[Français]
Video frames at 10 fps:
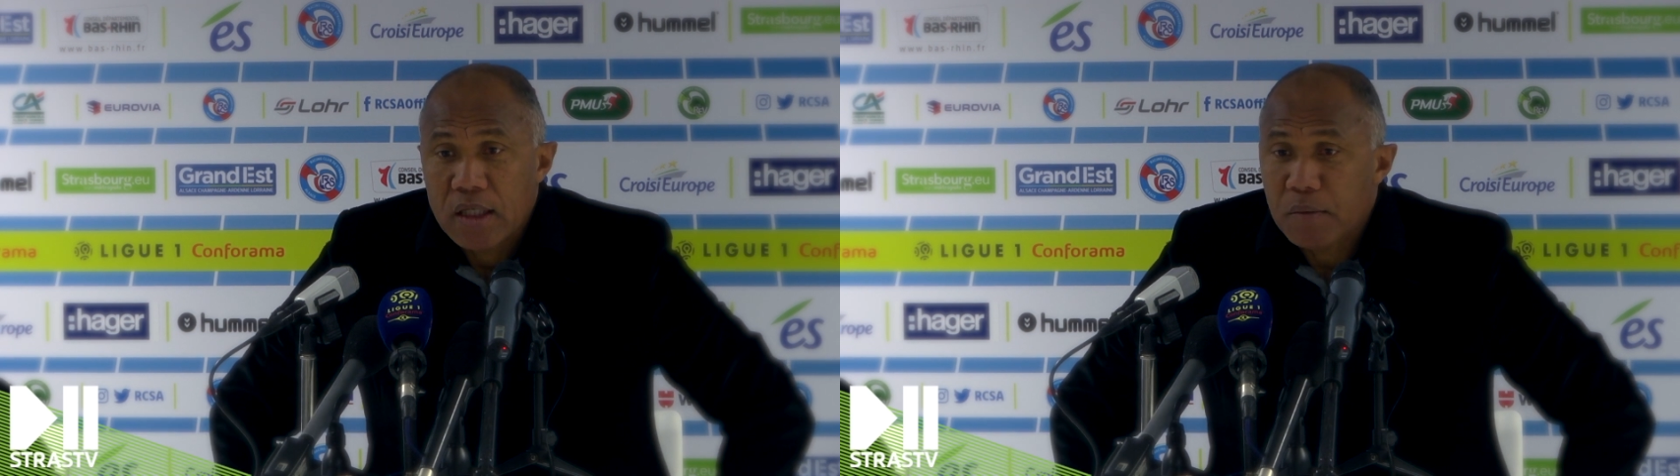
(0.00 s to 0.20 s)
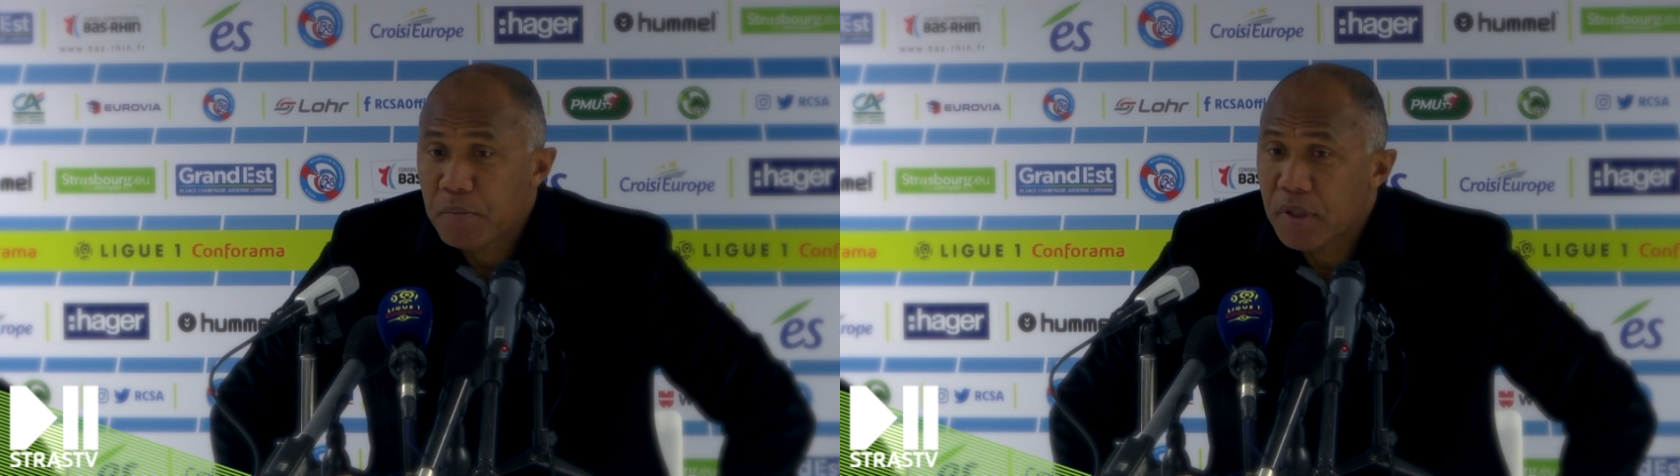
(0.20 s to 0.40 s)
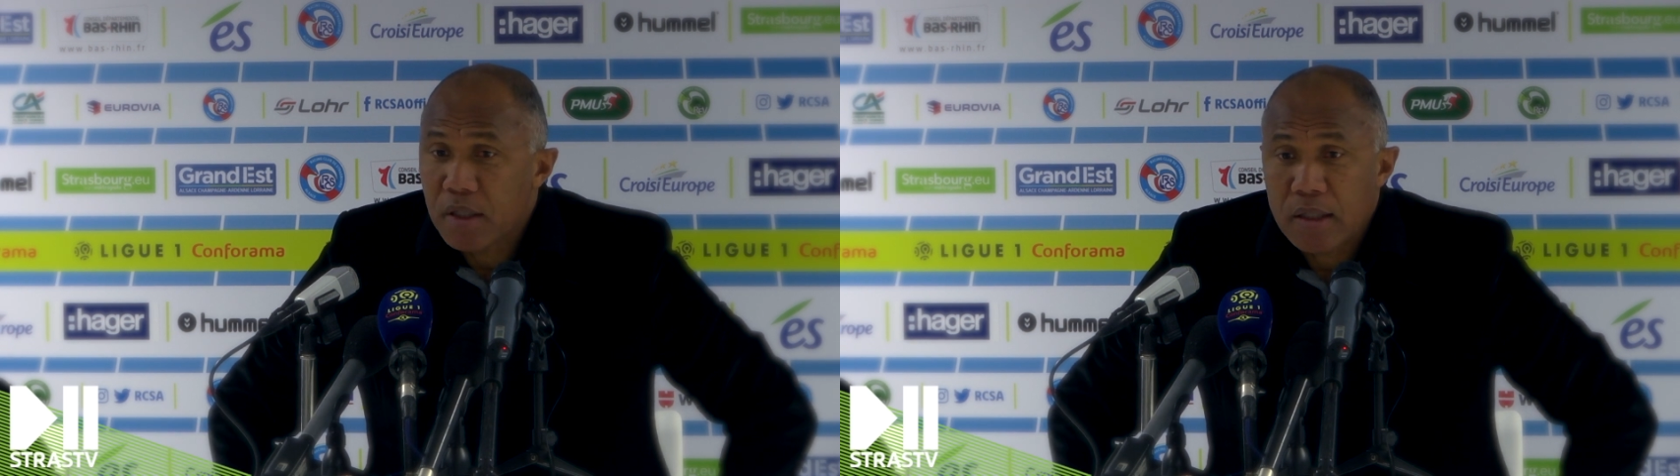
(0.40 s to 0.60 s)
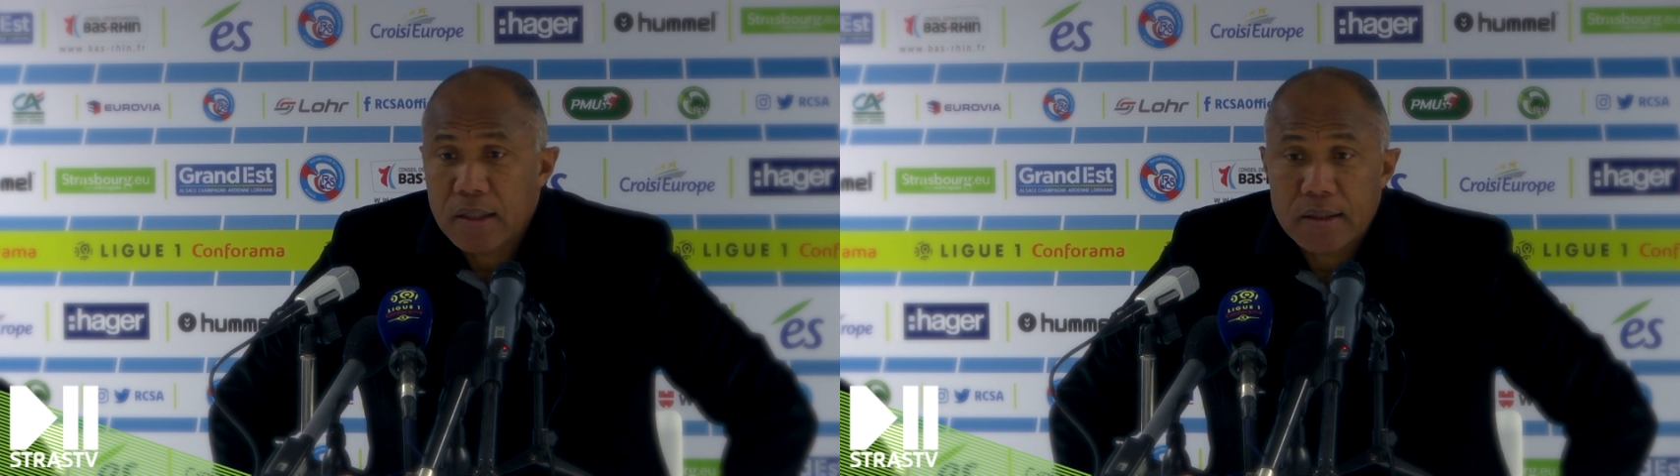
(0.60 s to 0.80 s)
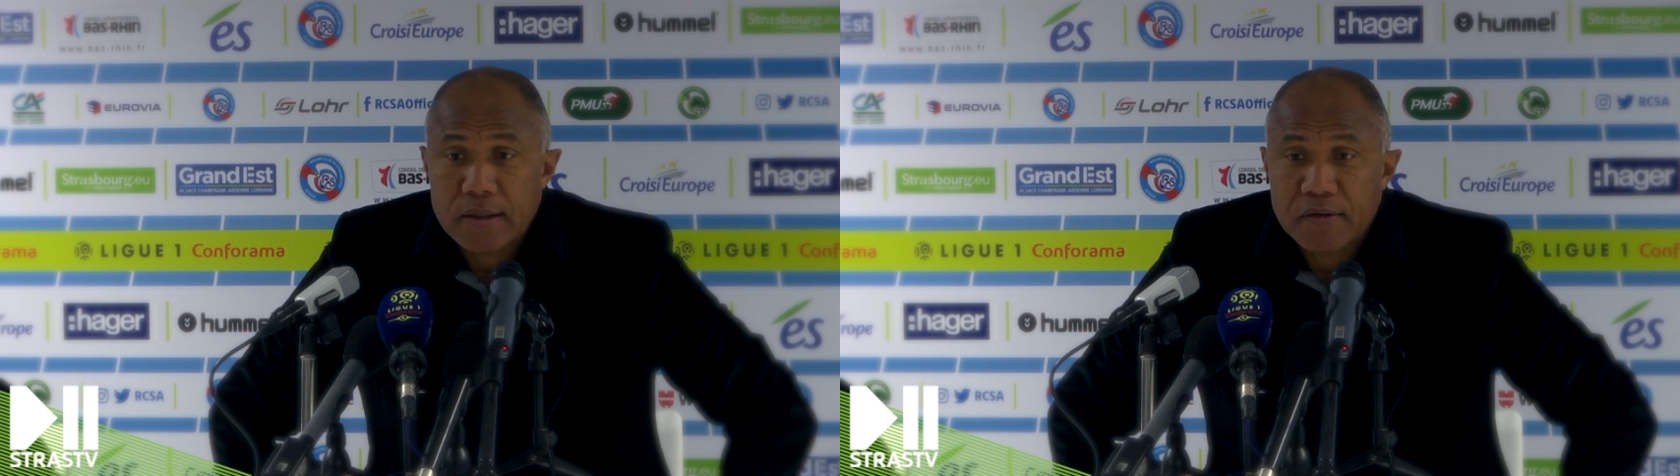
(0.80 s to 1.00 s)
et puis
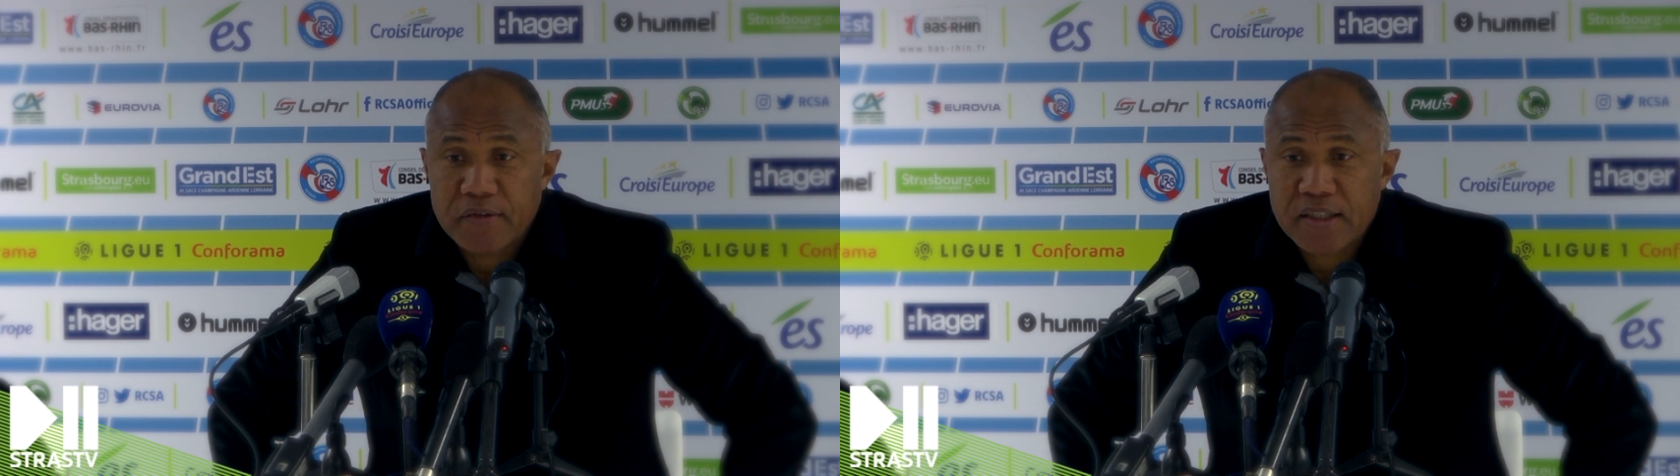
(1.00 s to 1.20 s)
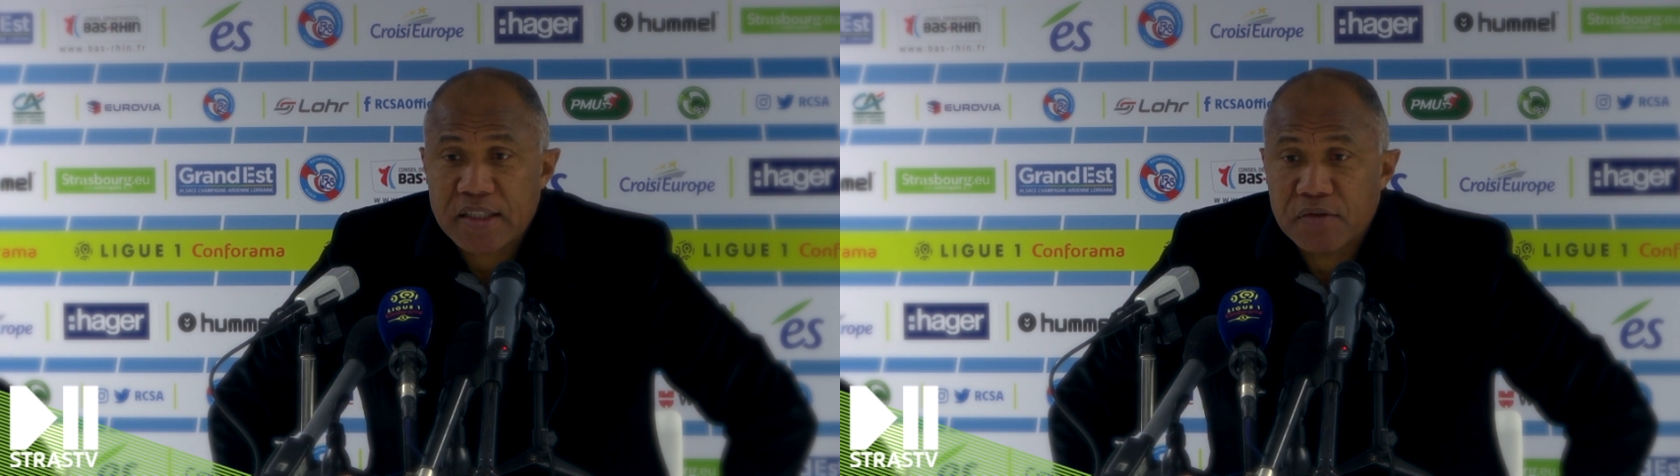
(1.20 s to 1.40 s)
faire ce